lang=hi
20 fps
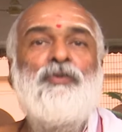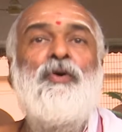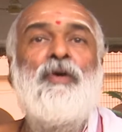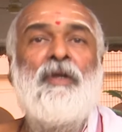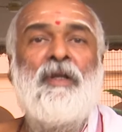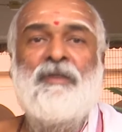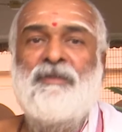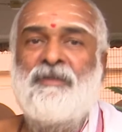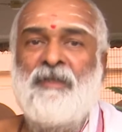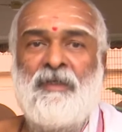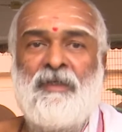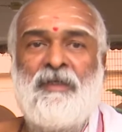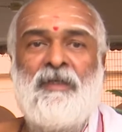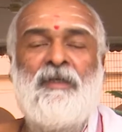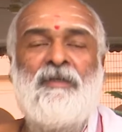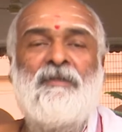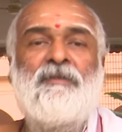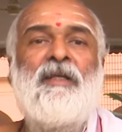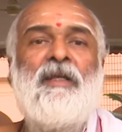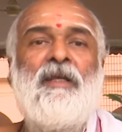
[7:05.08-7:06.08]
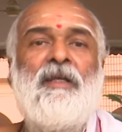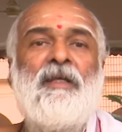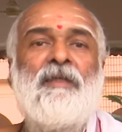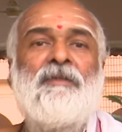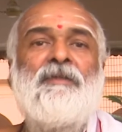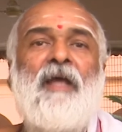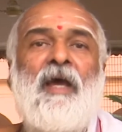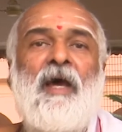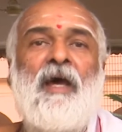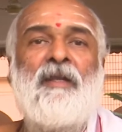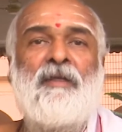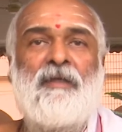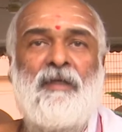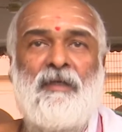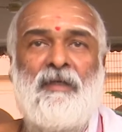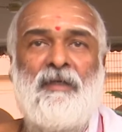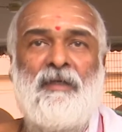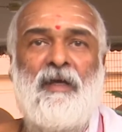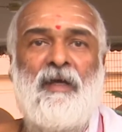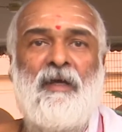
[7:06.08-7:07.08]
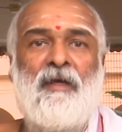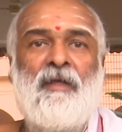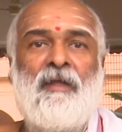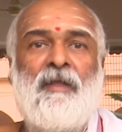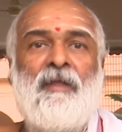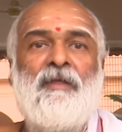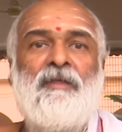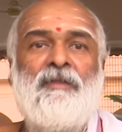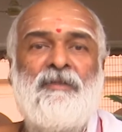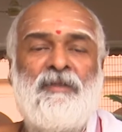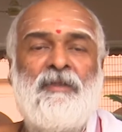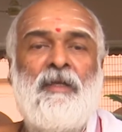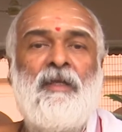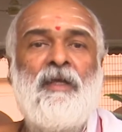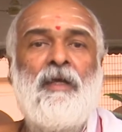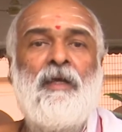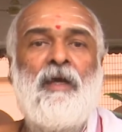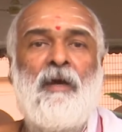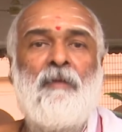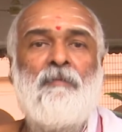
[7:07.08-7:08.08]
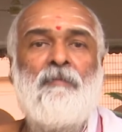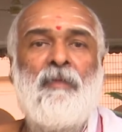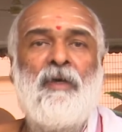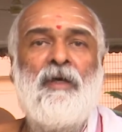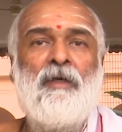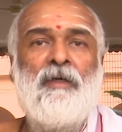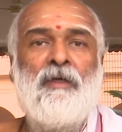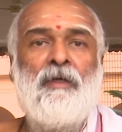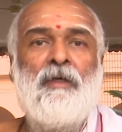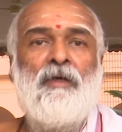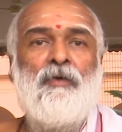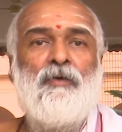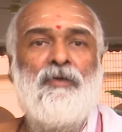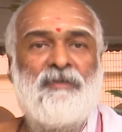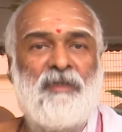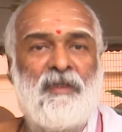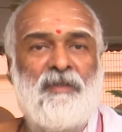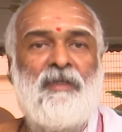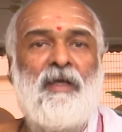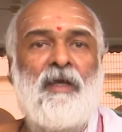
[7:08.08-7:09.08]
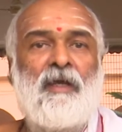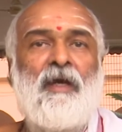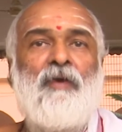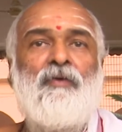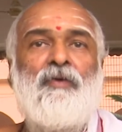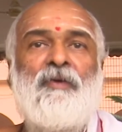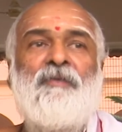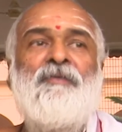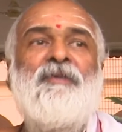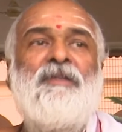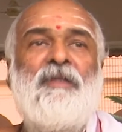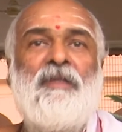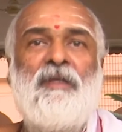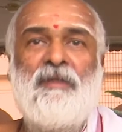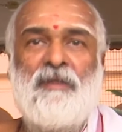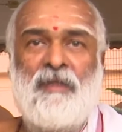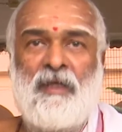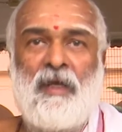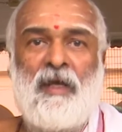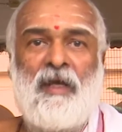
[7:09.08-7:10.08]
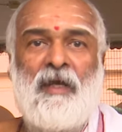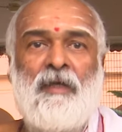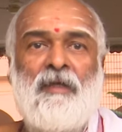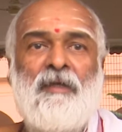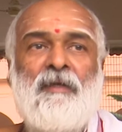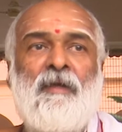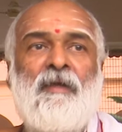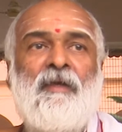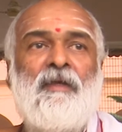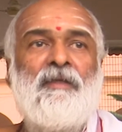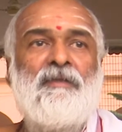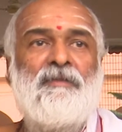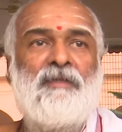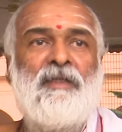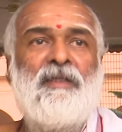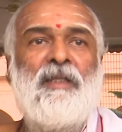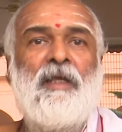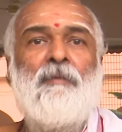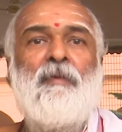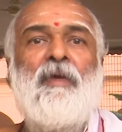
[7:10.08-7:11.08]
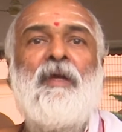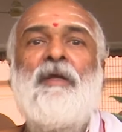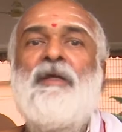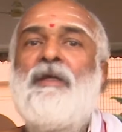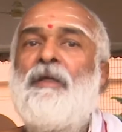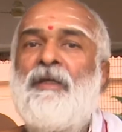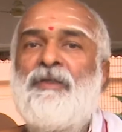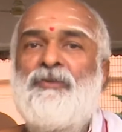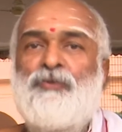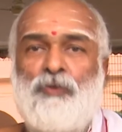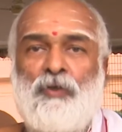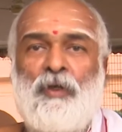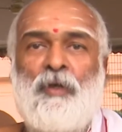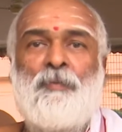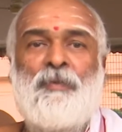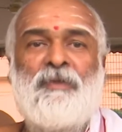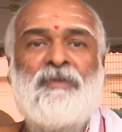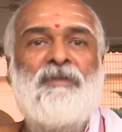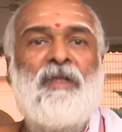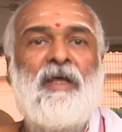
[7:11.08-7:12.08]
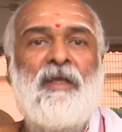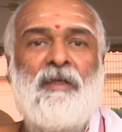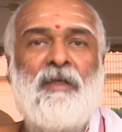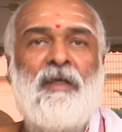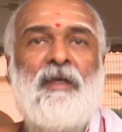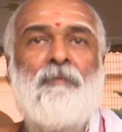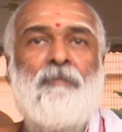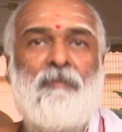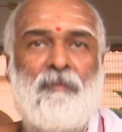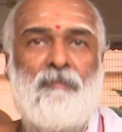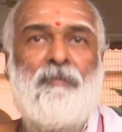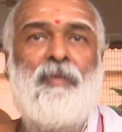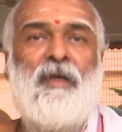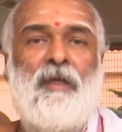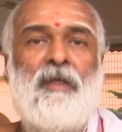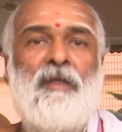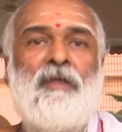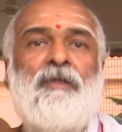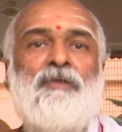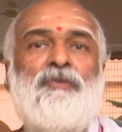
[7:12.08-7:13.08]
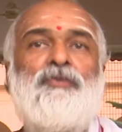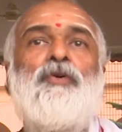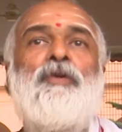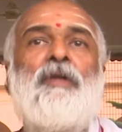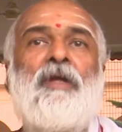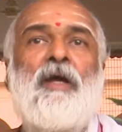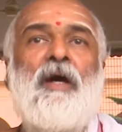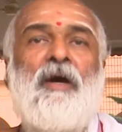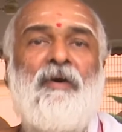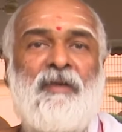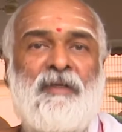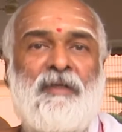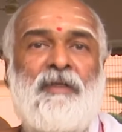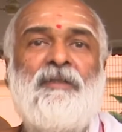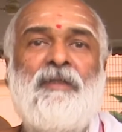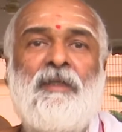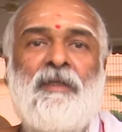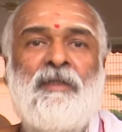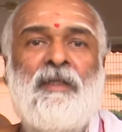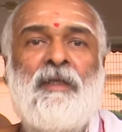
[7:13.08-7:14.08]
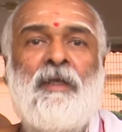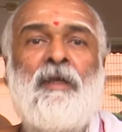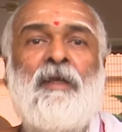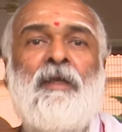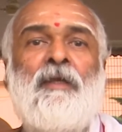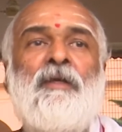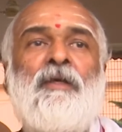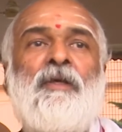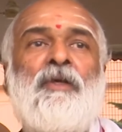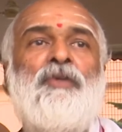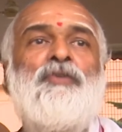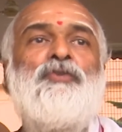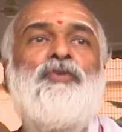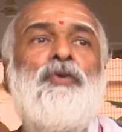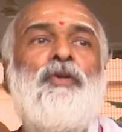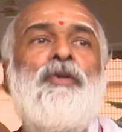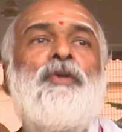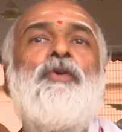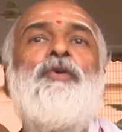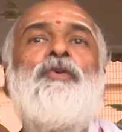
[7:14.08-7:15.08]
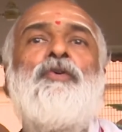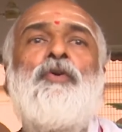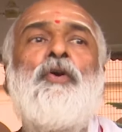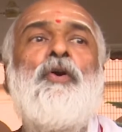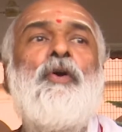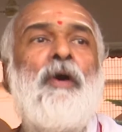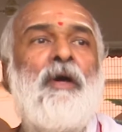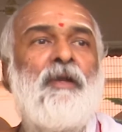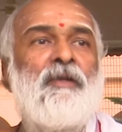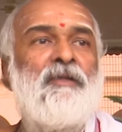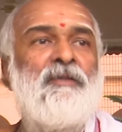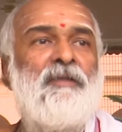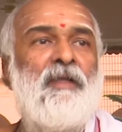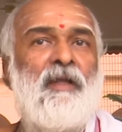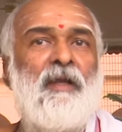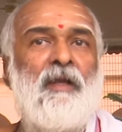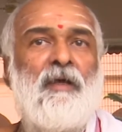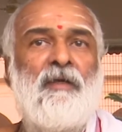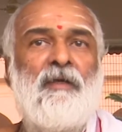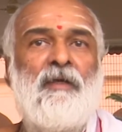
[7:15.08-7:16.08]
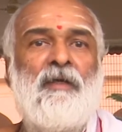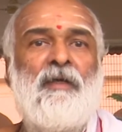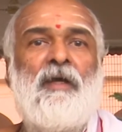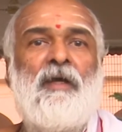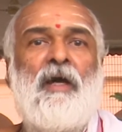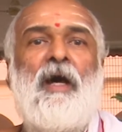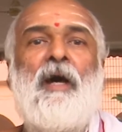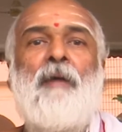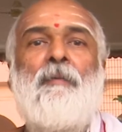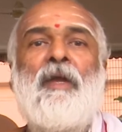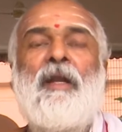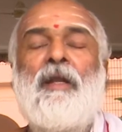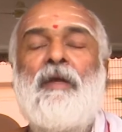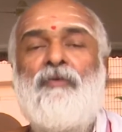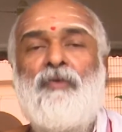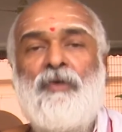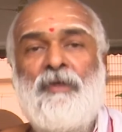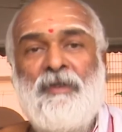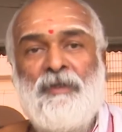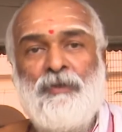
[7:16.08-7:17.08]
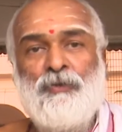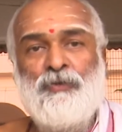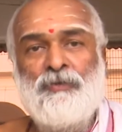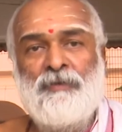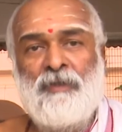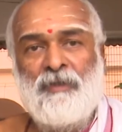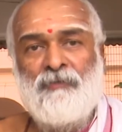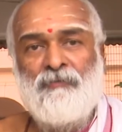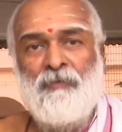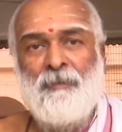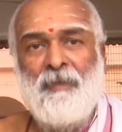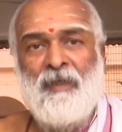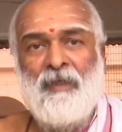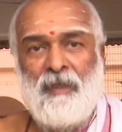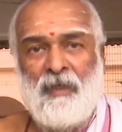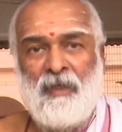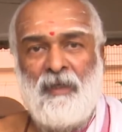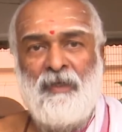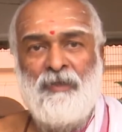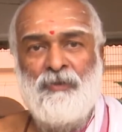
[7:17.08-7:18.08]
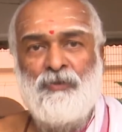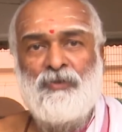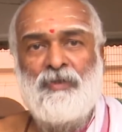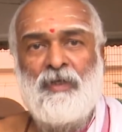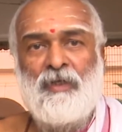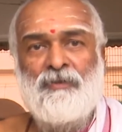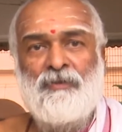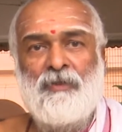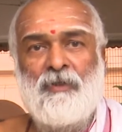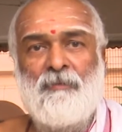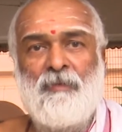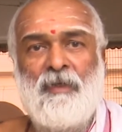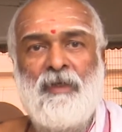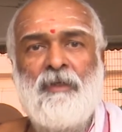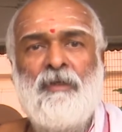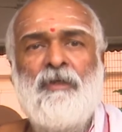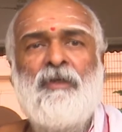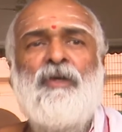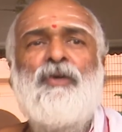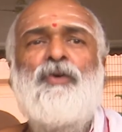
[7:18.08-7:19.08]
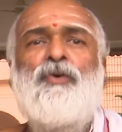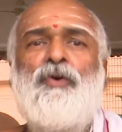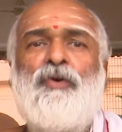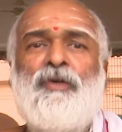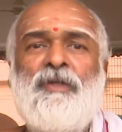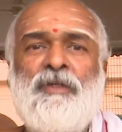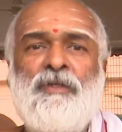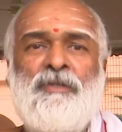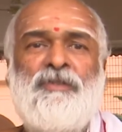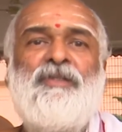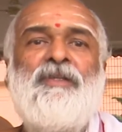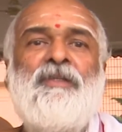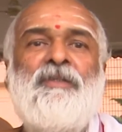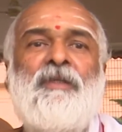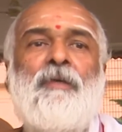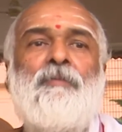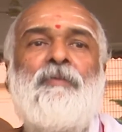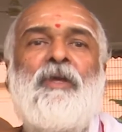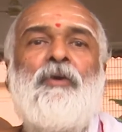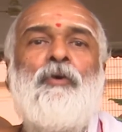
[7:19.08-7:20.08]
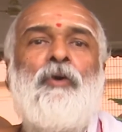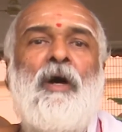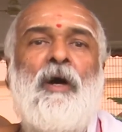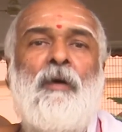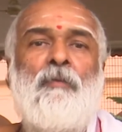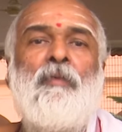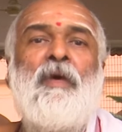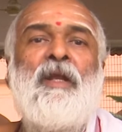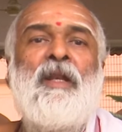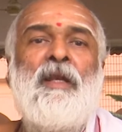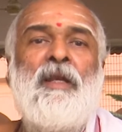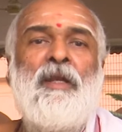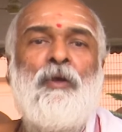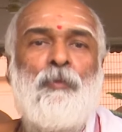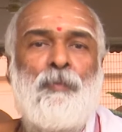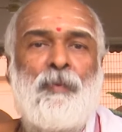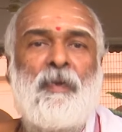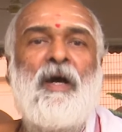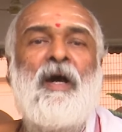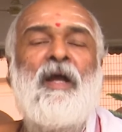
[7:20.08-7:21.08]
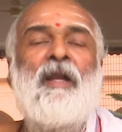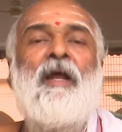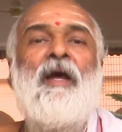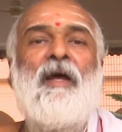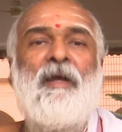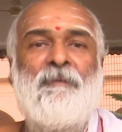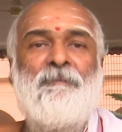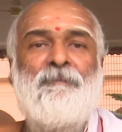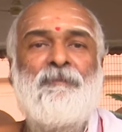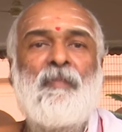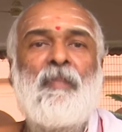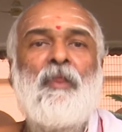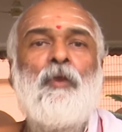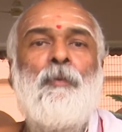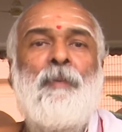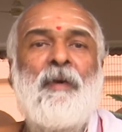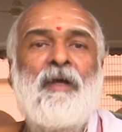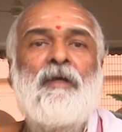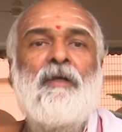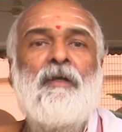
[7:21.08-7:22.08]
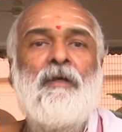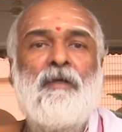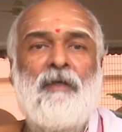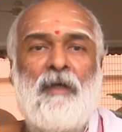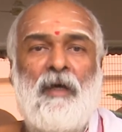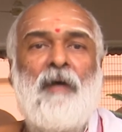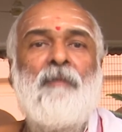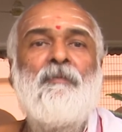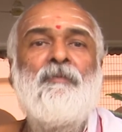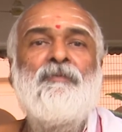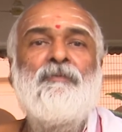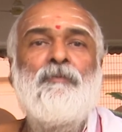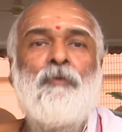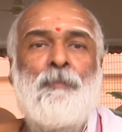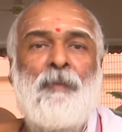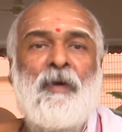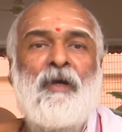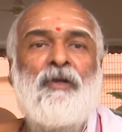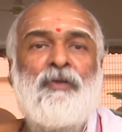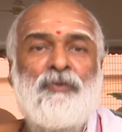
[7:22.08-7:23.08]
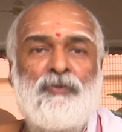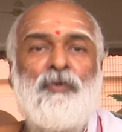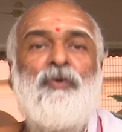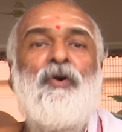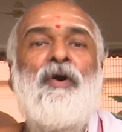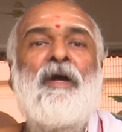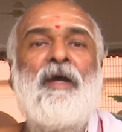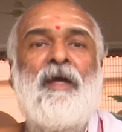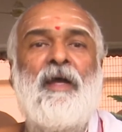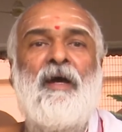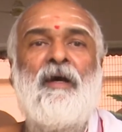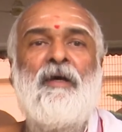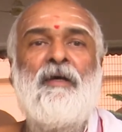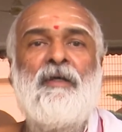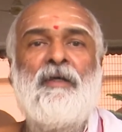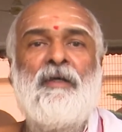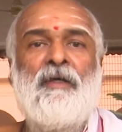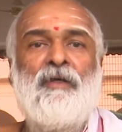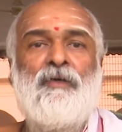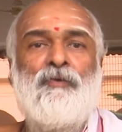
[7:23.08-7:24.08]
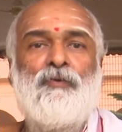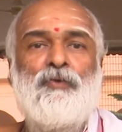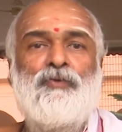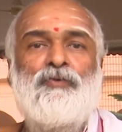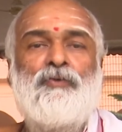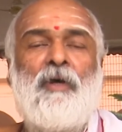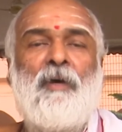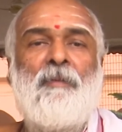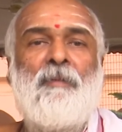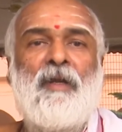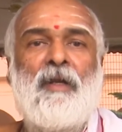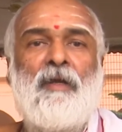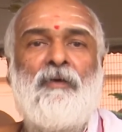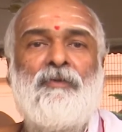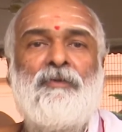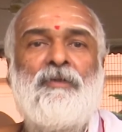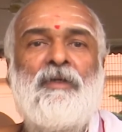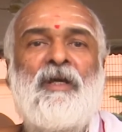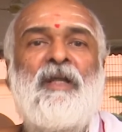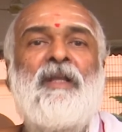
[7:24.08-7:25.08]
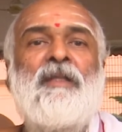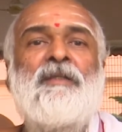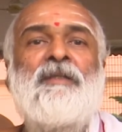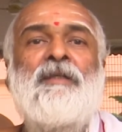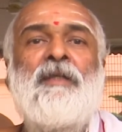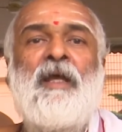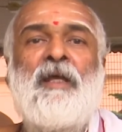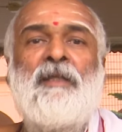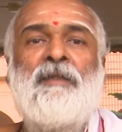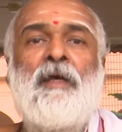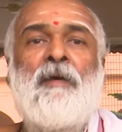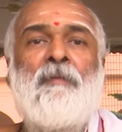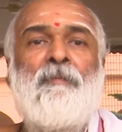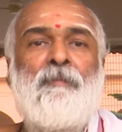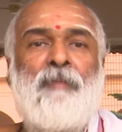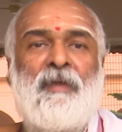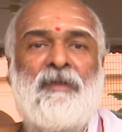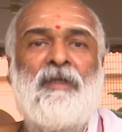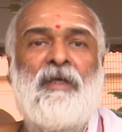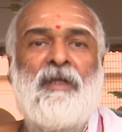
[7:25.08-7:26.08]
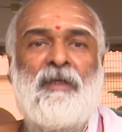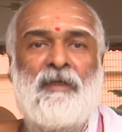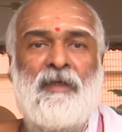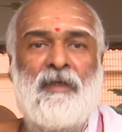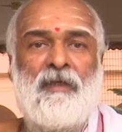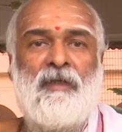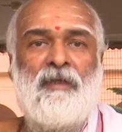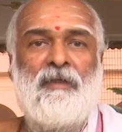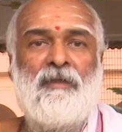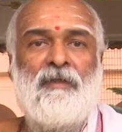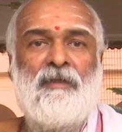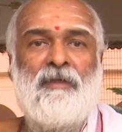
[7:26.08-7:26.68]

होना चाहिए इसके लिए तैयार कर लिया इसीलिए हम संध्या का वह विधि क्या है संध्या में ये सूर्योपस्थान है पहले सूर्य का अर्घ्य दे दे हैं सूर्य को क्यों अर्घ्य देना हमारा वो हिंदू तत्व में यह है हिंदू शास्त्रों में कोई चीज़ क्यों हमारे लिए उपकार है उपकृ हम उपकृत हो गया उसको हमारा उन कृतज्ञता प्रदान करे